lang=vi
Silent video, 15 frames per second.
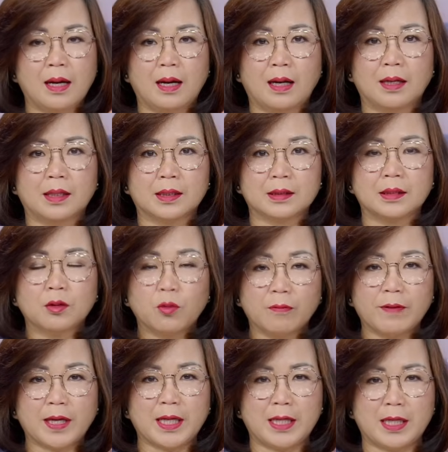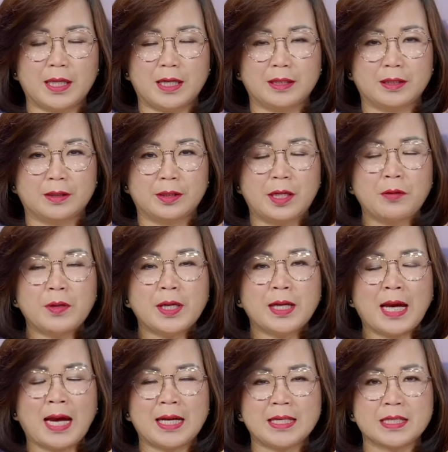Ờ, thưa quý vị, nếu những
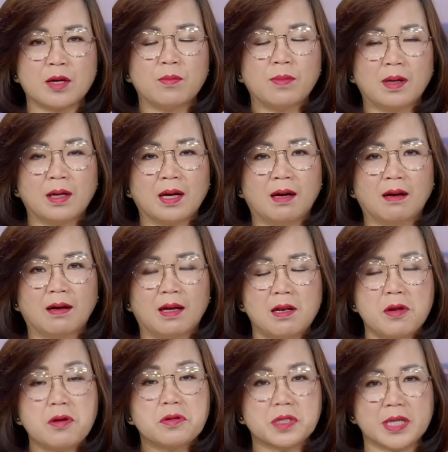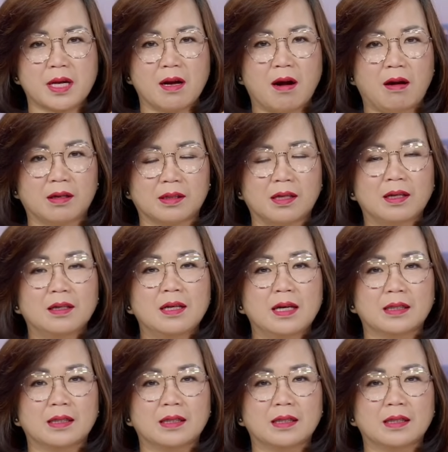ai sống ở gần ờ, Lý Đô Sài Gòn đó